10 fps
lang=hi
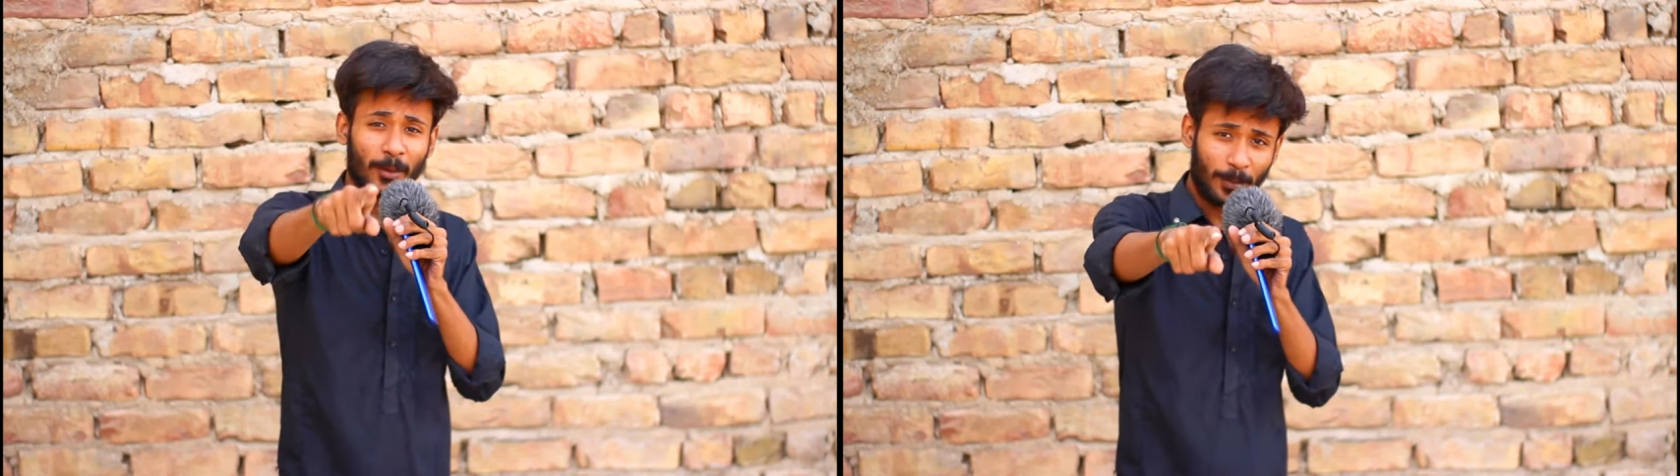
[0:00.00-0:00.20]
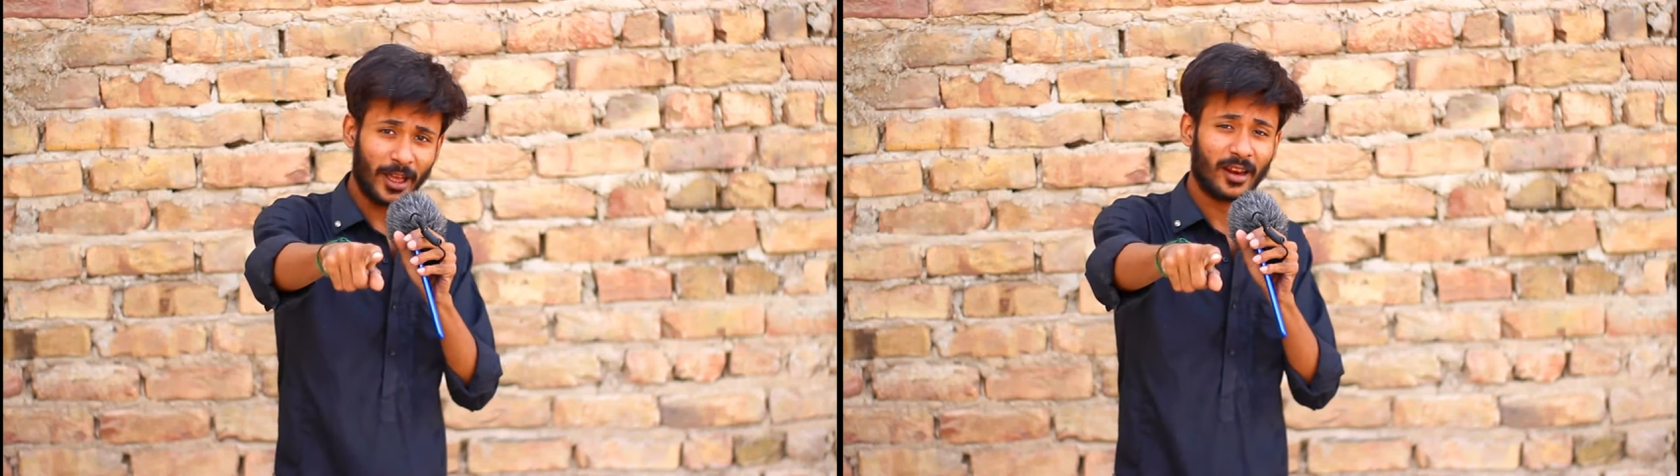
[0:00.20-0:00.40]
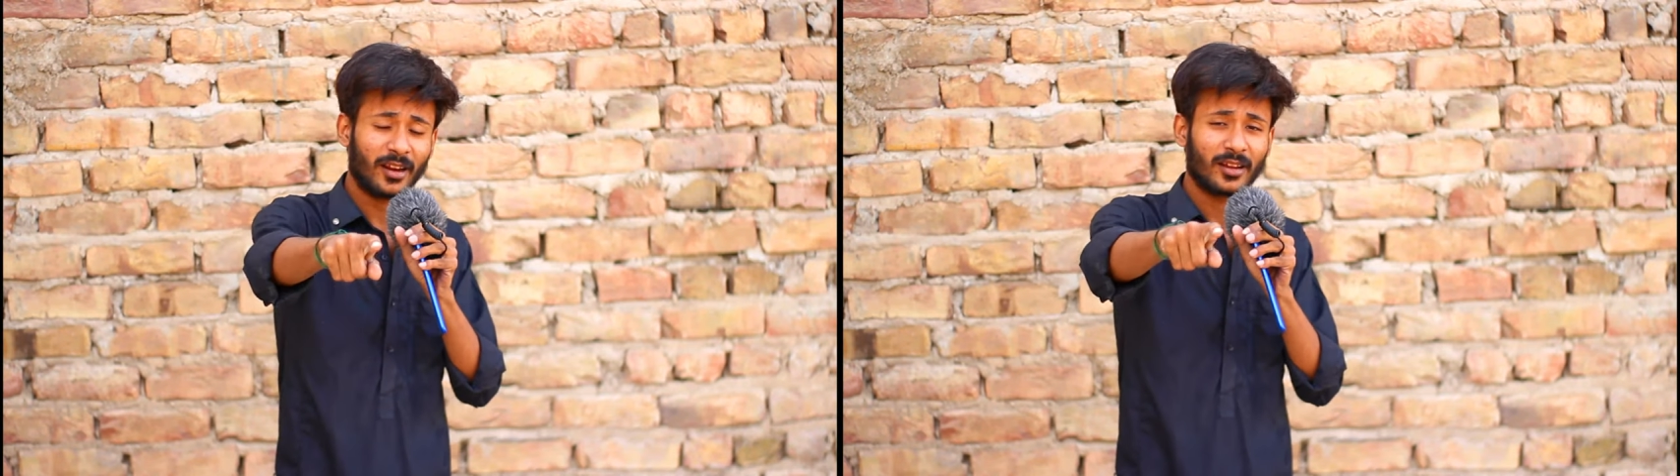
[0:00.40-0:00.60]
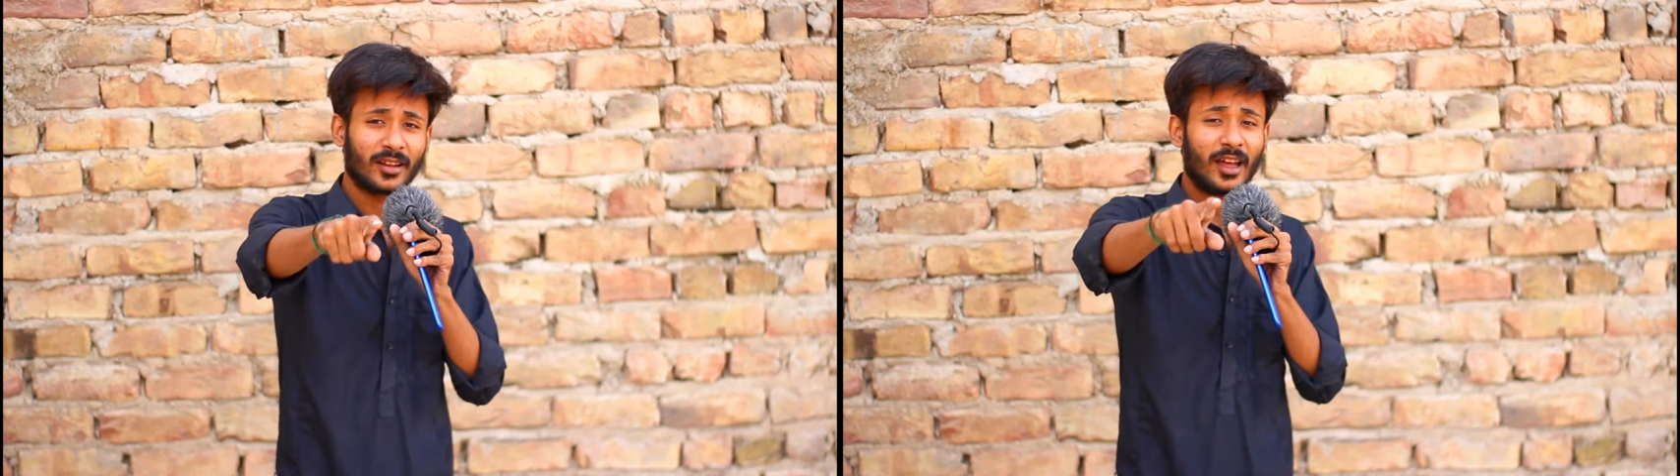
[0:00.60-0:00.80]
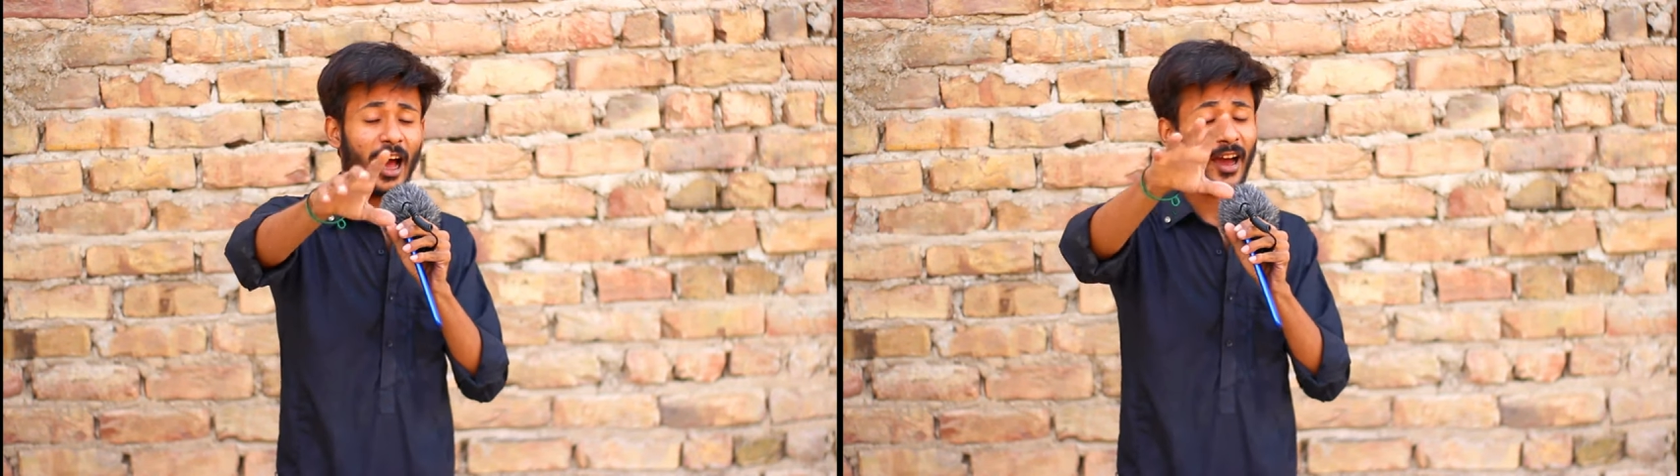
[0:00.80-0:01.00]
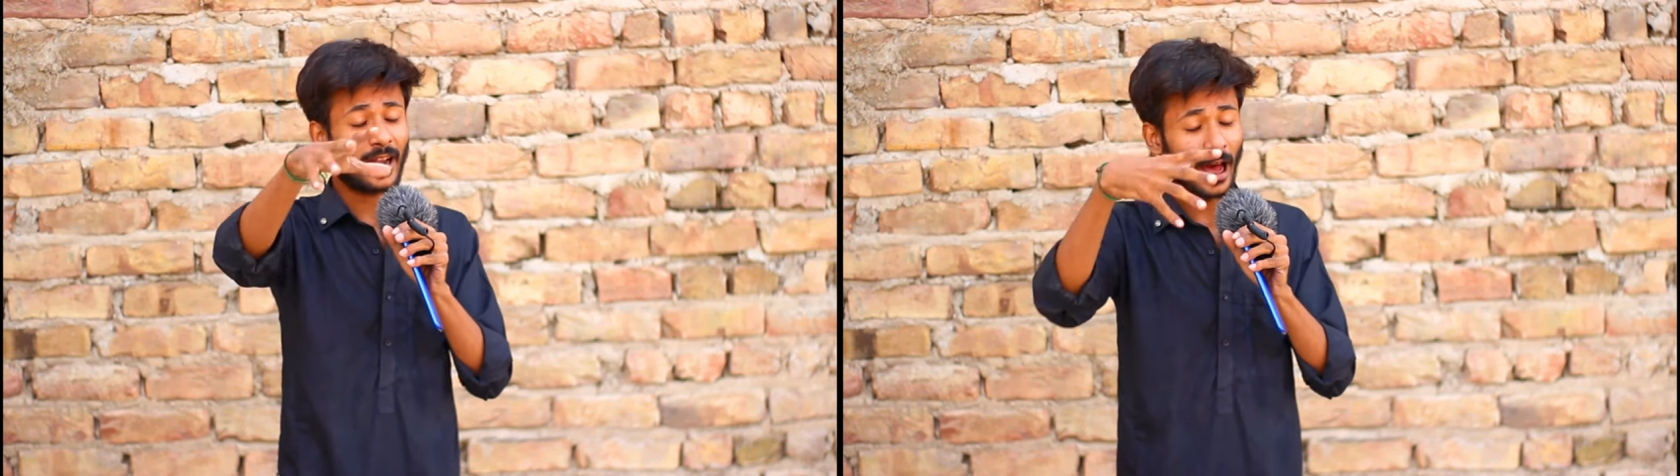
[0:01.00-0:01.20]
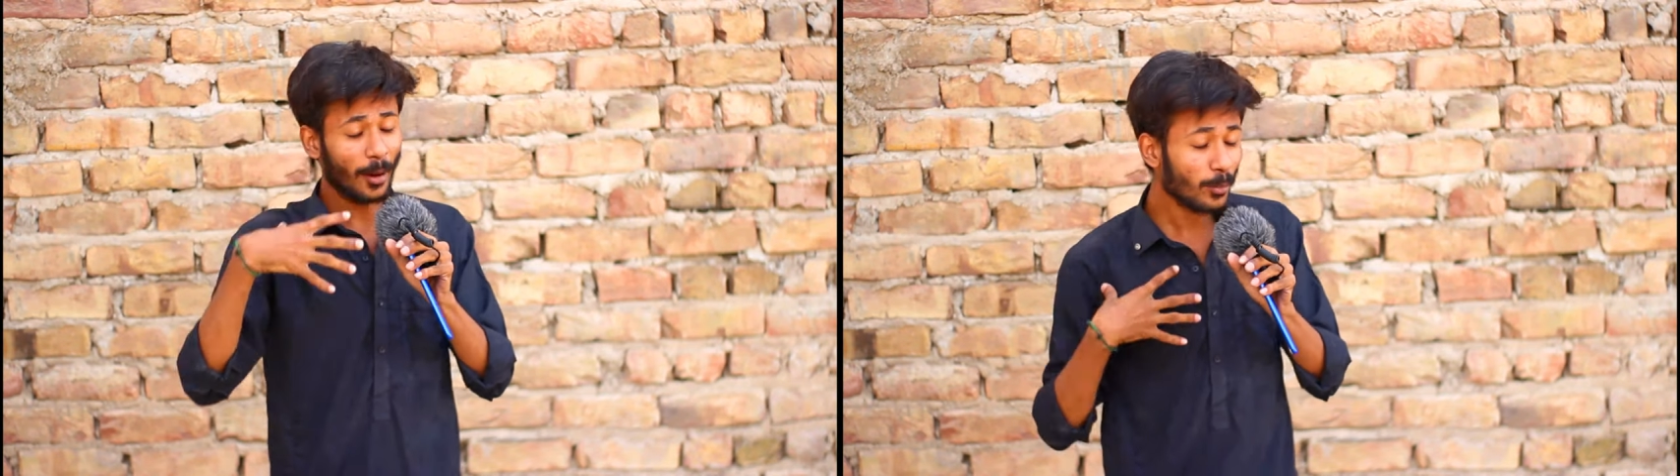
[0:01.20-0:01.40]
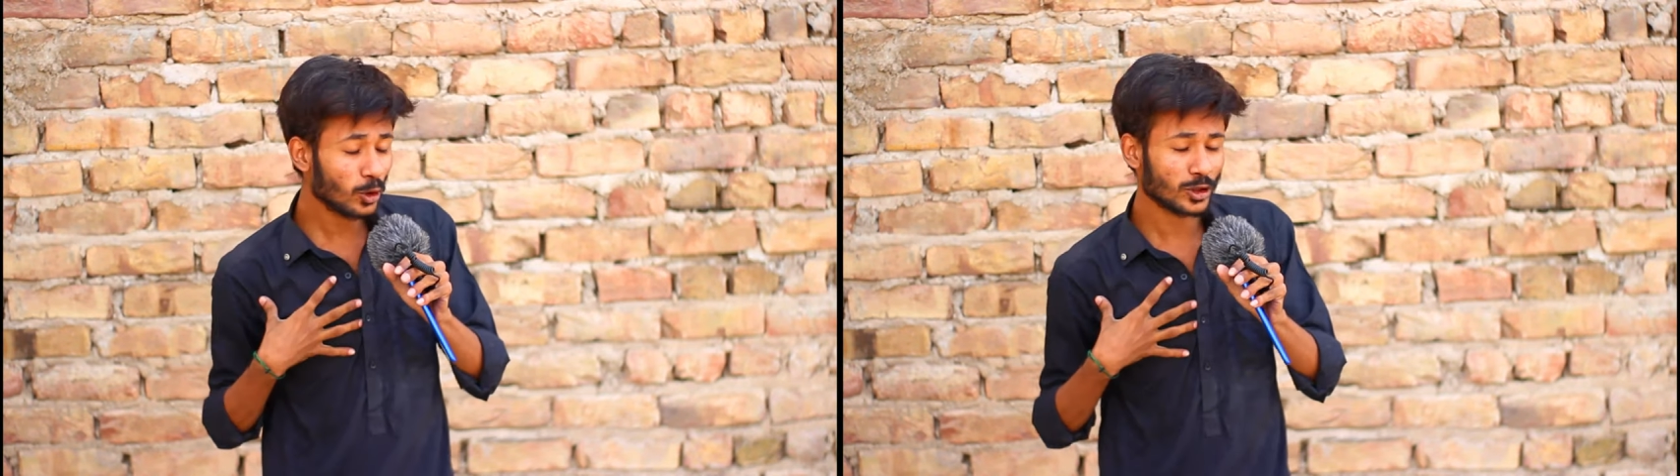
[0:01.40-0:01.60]
फिर अगर हम
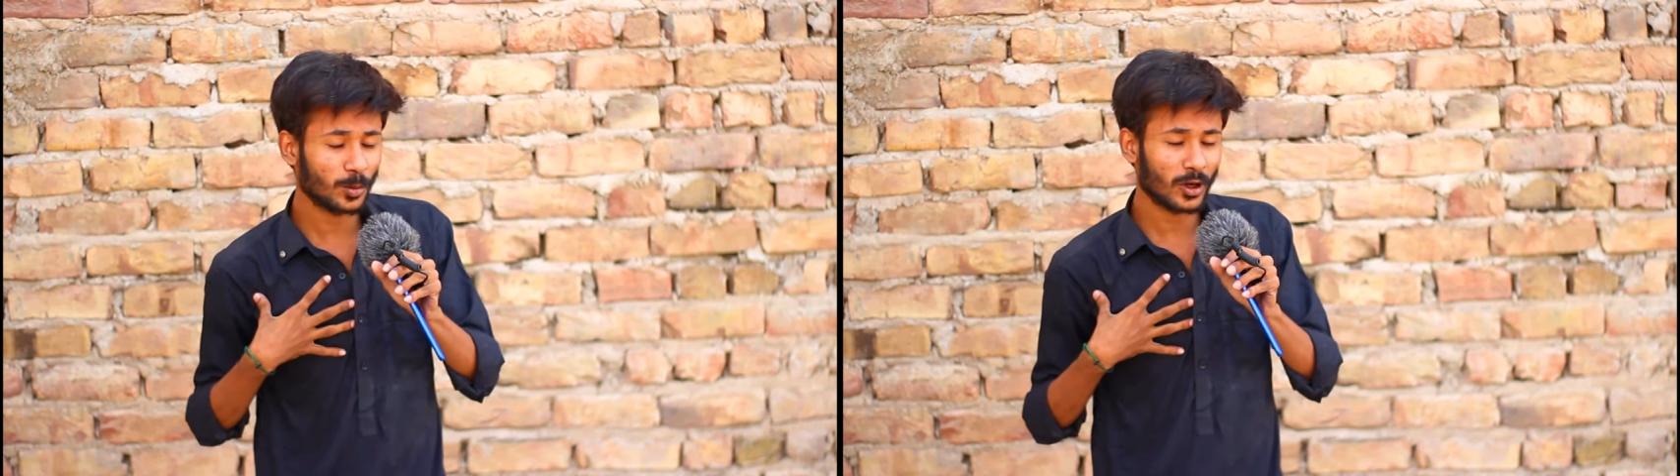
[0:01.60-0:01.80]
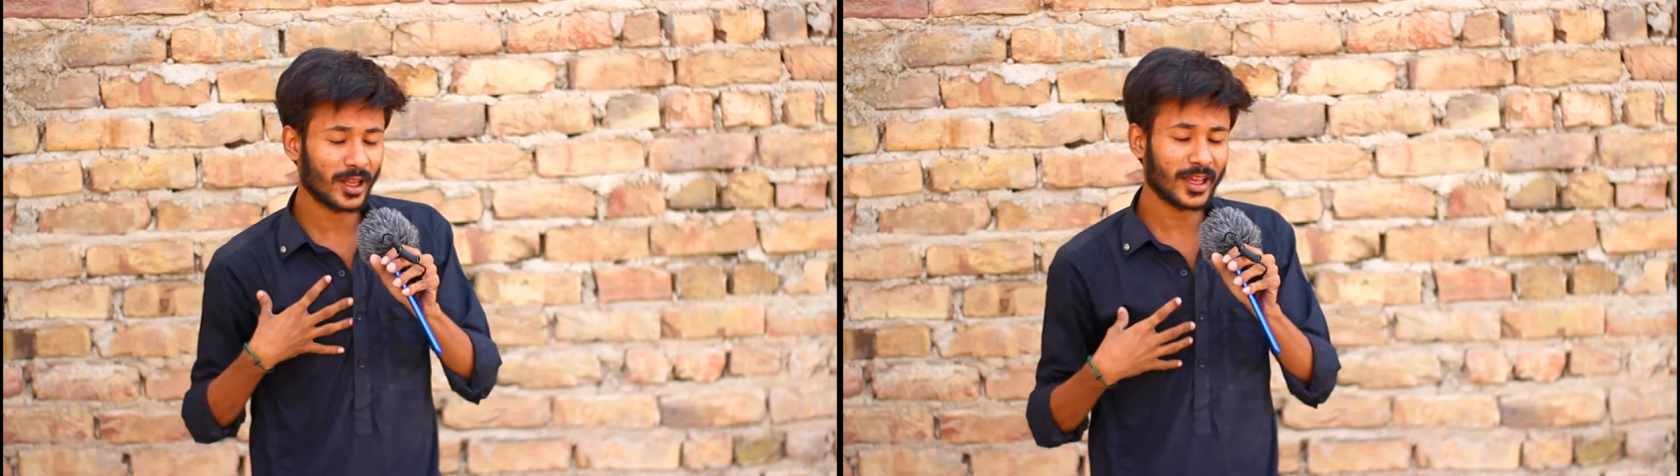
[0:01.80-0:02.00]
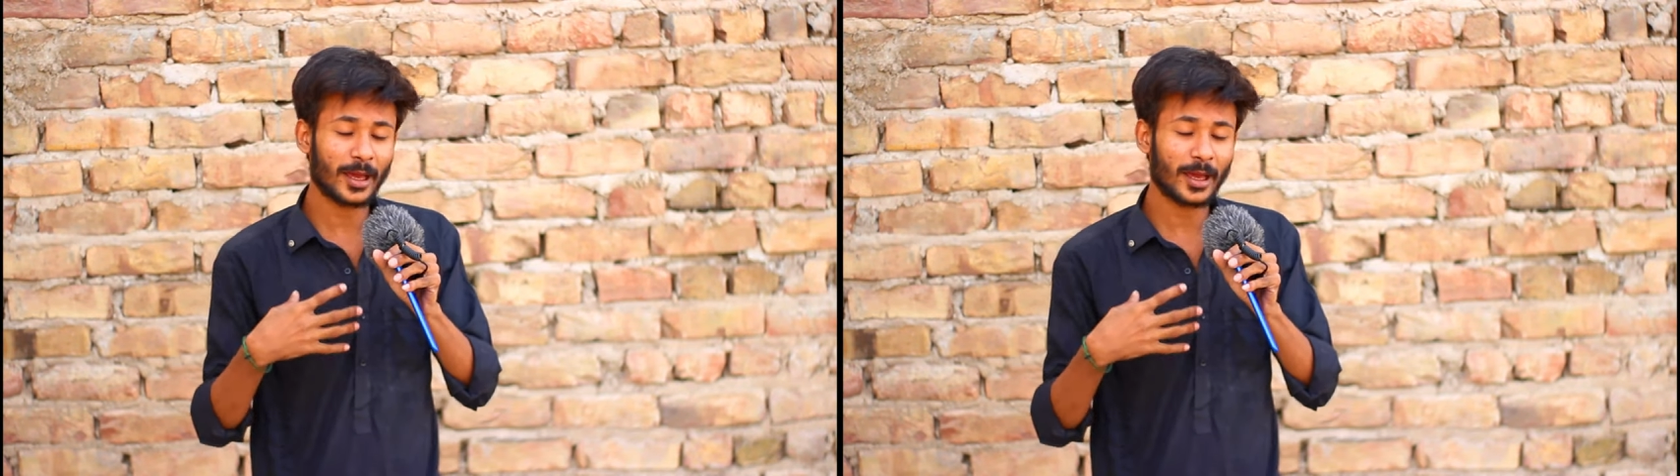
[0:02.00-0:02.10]
कुछ बोलेंगे